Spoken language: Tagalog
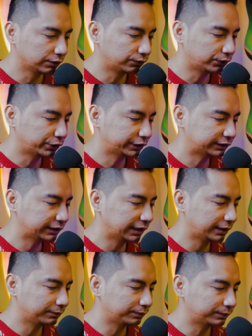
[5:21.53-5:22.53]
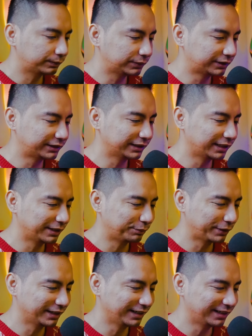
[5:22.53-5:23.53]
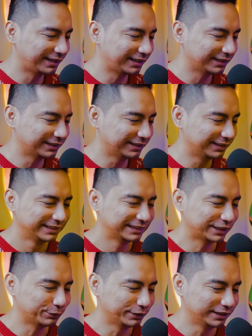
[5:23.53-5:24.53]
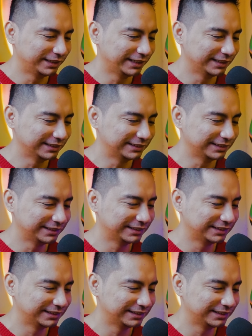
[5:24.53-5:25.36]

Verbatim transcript: Force Gump sa paglalakad. Sabi ni Denency.